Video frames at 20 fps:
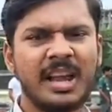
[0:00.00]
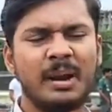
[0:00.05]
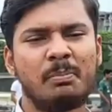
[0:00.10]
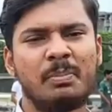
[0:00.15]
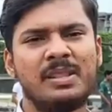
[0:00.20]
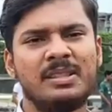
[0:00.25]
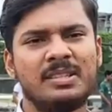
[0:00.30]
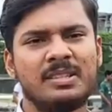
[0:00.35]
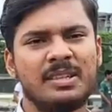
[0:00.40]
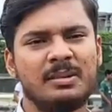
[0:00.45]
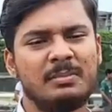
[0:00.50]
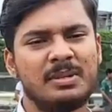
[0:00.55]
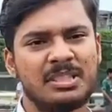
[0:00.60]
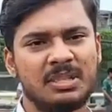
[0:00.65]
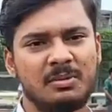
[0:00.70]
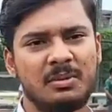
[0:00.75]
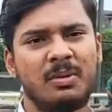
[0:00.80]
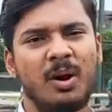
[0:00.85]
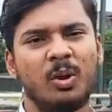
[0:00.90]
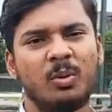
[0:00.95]
ক্যাপ্টেন দিছে
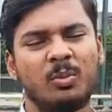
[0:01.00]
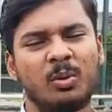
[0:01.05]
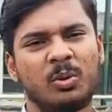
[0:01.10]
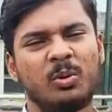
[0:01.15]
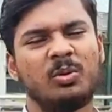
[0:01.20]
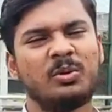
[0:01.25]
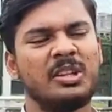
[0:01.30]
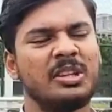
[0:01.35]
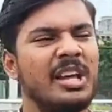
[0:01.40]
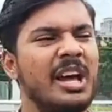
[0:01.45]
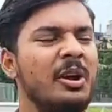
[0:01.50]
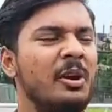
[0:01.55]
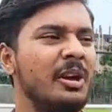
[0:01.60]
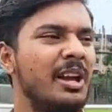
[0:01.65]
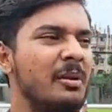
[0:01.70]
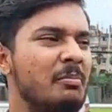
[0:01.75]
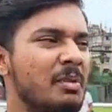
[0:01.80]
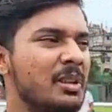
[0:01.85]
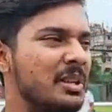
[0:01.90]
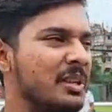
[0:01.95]
বিসিবি ভালো মনে করছে তাই
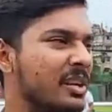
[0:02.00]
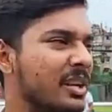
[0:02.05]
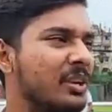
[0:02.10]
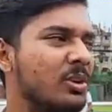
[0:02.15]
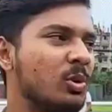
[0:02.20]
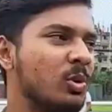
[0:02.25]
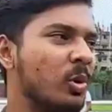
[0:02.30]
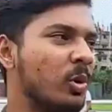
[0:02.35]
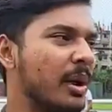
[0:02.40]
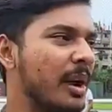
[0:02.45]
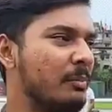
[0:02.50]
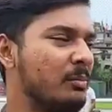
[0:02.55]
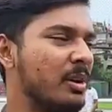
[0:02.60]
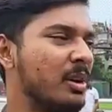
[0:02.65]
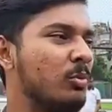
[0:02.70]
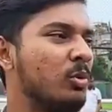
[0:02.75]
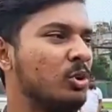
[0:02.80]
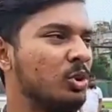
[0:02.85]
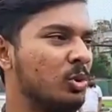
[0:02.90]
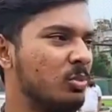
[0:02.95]
ওরা ক্যাপ্টেন দিছে কিন্তু ও
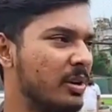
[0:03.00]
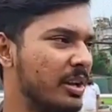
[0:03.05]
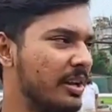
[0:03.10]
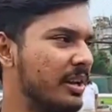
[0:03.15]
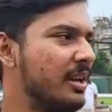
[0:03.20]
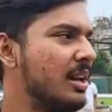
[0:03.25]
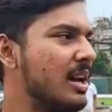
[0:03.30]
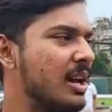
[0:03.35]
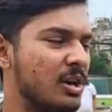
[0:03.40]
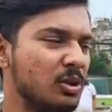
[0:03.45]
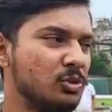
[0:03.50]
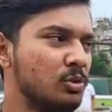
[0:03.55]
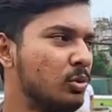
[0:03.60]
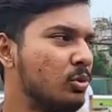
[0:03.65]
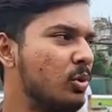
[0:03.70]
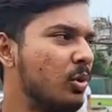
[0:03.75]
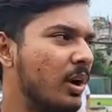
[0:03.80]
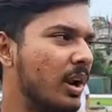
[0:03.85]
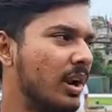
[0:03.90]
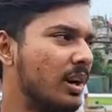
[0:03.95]
ক্যাপ্টেনের বর্তমানে
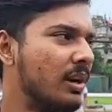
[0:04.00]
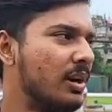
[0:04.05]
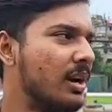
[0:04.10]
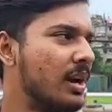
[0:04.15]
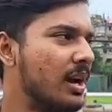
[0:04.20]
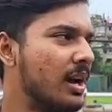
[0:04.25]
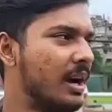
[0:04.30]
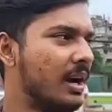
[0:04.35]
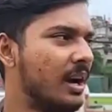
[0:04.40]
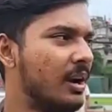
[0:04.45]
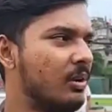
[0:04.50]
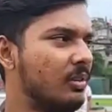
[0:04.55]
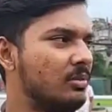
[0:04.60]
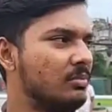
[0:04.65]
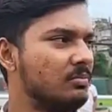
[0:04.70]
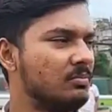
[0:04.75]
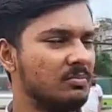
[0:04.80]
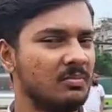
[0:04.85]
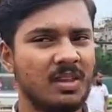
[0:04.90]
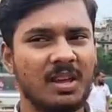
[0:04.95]
যোগ্য না কারণ
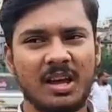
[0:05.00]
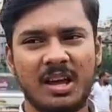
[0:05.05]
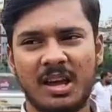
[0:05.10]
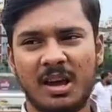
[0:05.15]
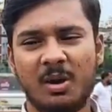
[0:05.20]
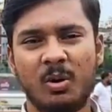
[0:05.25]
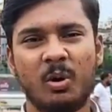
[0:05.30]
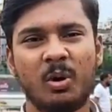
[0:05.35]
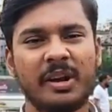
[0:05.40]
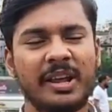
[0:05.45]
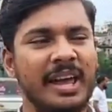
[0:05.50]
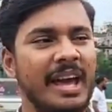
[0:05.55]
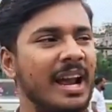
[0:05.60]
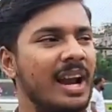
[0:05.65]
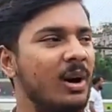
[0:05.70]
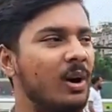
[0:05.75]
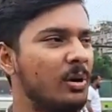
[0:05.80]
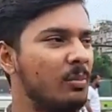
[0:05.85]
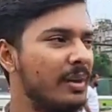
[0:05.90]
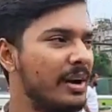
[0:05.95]
ওর
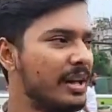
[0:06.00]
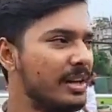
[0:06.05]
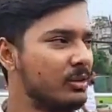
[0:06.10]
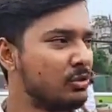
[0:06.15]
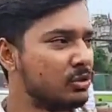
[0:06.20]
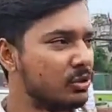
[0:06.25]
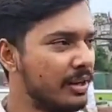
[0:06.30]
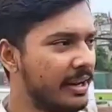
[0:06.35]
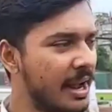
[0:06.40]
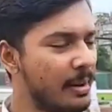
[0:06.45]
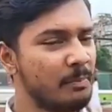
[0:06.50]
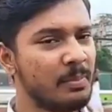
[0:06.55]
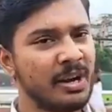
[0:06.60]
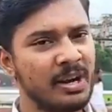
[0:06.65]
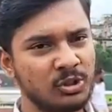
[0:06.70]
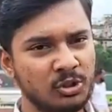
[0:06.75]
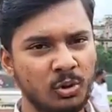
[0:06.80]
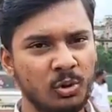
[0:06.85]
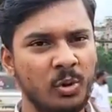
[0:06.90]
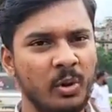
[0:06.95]
খেলা ওর মানে
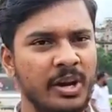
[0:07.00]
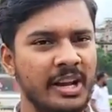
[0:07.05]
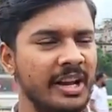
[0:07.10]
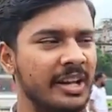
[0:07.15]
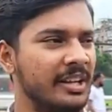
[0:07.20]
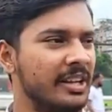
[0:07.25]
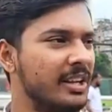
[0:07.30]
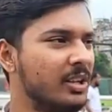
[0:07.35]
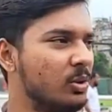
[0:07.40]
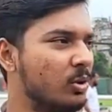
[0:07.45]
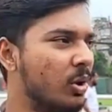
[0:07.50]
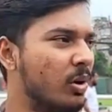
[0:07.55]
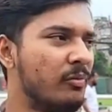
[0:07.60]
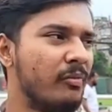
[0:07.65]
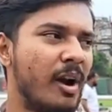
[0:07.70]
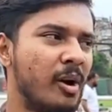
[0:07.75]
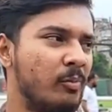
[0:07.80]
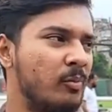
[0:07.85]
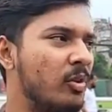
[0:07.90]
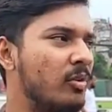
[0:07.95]
ক্যাপ্টেনের যোগ্য ঠিক আছে কিন্তু ওর
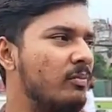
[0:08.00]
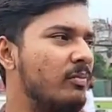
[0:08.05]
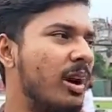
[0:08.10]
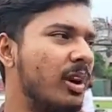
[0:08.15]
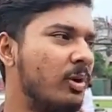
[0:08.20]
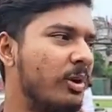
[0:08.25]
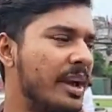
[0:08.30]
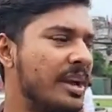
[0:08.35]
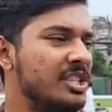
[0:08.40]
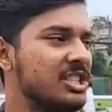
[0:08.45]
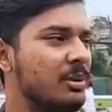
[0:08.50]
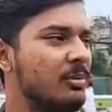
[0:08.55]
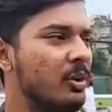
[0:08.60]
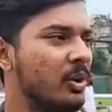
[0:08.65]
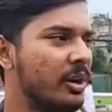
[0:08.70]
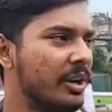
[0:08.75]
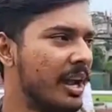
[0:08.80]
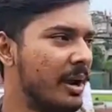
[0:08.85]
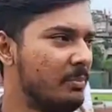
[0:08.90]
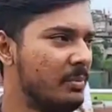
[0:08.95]
পারফর্ম ভালো না হিসাবে
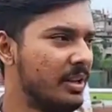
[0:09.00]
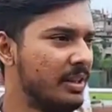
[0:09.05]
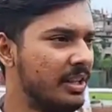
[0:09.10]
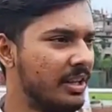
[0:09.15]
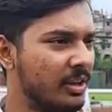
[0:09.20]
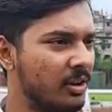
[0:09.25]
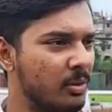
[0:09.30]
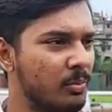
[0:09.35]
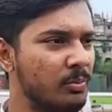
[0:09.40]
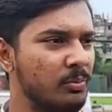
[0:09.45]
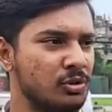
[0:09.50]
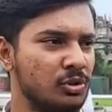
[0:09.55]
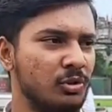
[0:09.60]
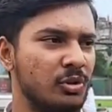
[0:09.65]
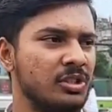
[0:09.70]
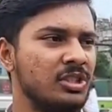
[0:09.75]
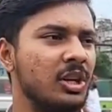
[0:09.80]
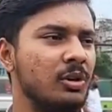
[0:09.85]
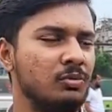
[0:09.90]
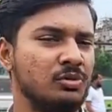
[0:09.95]
ওর ক্যাপ্টেন থেকে ওর
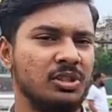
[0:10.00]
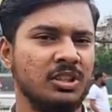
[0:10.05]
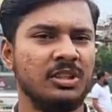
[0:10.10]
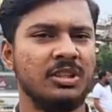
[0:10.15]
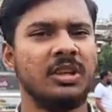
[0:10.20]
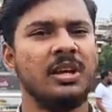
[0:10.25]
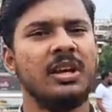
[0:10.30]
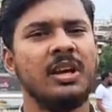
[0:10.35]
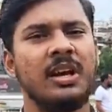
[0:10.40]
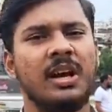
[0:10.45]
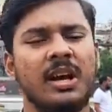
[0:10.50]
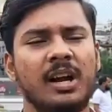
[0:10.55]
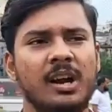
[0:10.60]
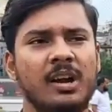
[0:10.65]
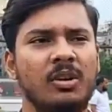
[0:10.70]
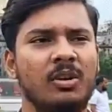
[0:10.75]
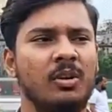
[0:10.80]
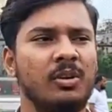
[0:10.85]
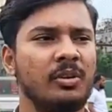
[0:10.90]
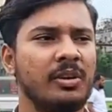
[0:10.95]
সরে যাওয়া উচিত
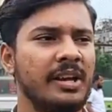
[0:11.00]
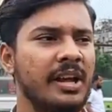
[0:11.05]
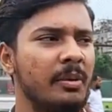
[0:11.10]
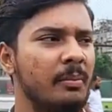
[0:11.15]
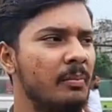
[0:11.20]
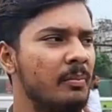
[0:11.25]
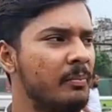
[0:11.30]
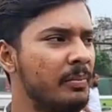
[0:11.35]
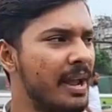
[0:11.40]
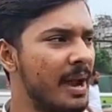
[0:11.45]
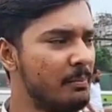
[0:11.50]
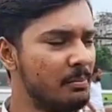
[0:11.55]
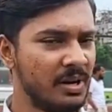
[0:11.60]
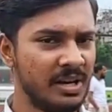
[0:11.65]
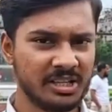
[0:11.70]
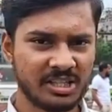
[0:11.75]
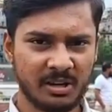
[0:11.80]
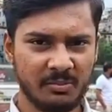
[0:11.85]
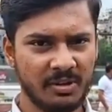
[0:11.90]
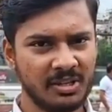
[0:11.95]
কারণ ওর
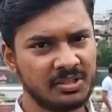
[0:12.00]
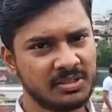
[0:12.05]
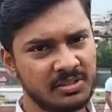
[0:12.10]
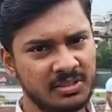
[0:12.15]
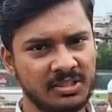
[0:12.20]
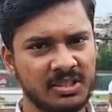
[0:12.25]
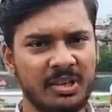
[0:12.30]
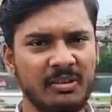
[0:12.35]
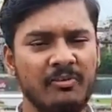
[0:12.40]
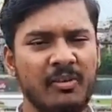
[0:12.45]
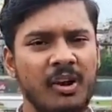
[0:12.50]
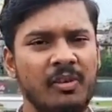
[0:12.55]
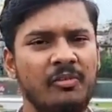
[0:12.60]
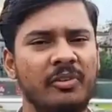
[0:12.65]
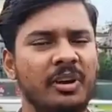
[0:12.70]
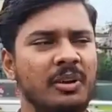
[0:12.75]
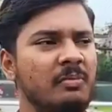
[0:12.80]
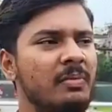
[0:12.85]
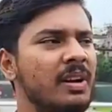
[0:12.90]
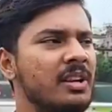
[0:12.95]
ক্যাপ্টেন হিসাবে সে
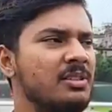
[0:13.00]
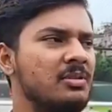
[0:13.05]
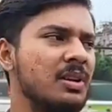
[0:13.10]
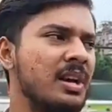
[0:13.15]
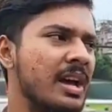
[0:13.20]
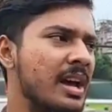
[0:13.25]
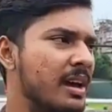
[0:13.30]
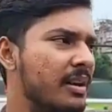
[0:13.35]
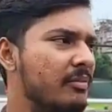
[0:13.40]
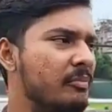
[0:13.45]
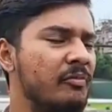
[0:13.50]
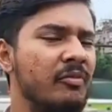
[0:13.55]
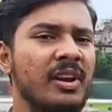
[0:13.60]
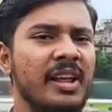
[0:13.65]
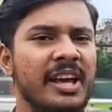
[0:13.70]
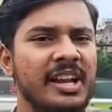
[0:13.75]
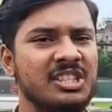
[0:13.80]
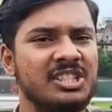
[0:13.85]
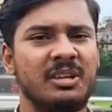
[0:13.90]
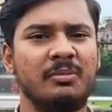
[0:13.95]
পারফেক্ট বাট
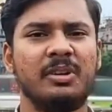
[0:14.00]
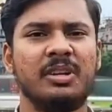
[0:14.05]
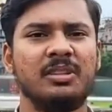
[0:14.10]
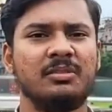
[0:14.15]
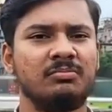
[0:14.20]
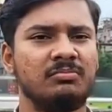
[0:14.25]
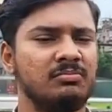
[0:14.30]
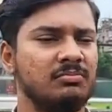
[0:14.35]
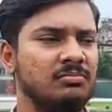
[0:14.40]
প্লেয়ার হিসেবে